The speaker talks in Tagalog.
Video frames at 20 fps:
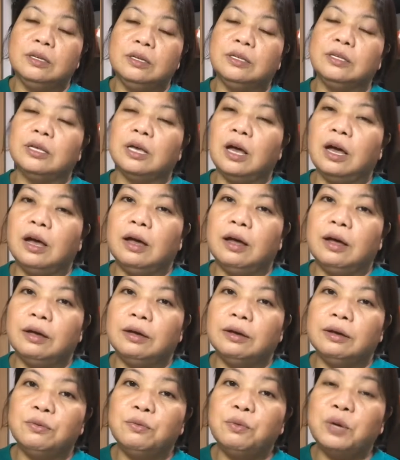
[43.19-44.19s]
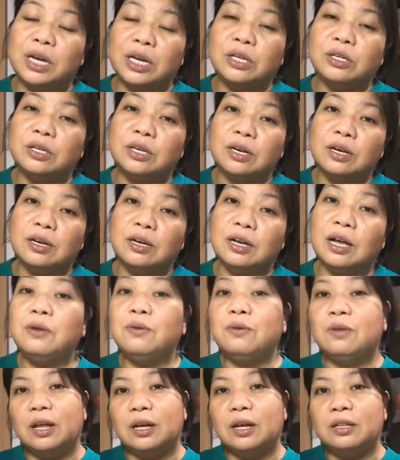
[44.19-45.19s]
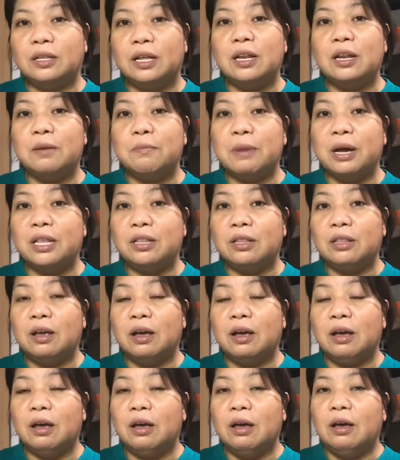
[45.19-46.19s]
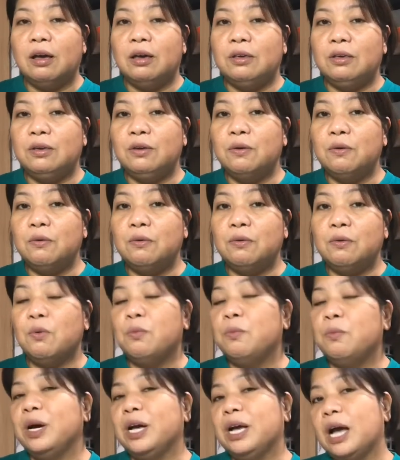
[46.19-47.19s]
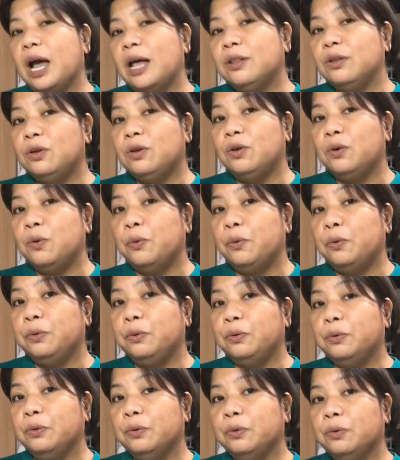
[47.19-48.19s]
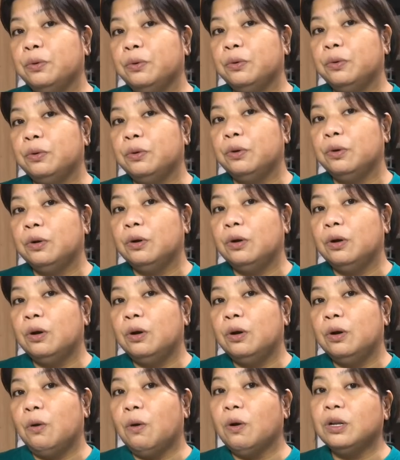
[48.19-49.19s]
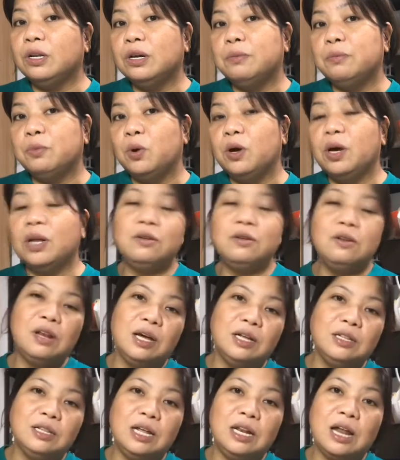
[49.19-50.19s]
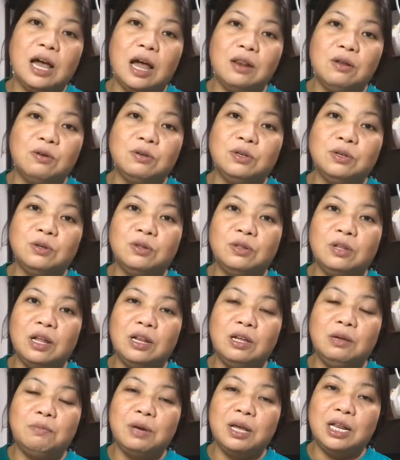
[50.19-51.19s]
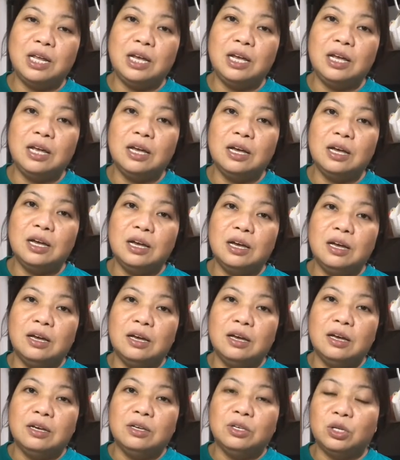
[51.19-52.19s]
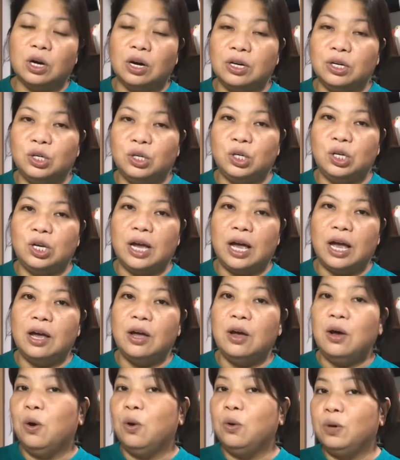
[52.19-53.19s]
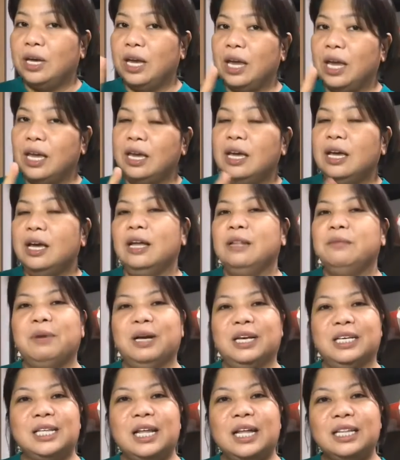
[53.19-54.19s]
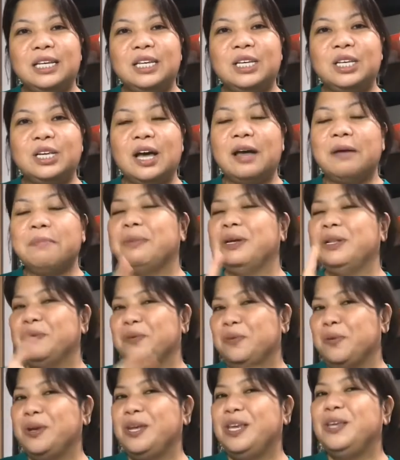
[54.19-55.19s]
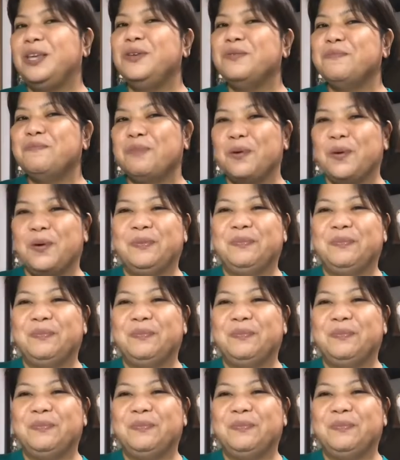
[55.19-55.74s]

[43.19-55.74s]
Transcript: sa Wish, ganun lang din naman yung kung magkano yung order mo, ganun lang din halos yung delivery charge niya. Okay? Unbox natin siya. Panoorin niyo po.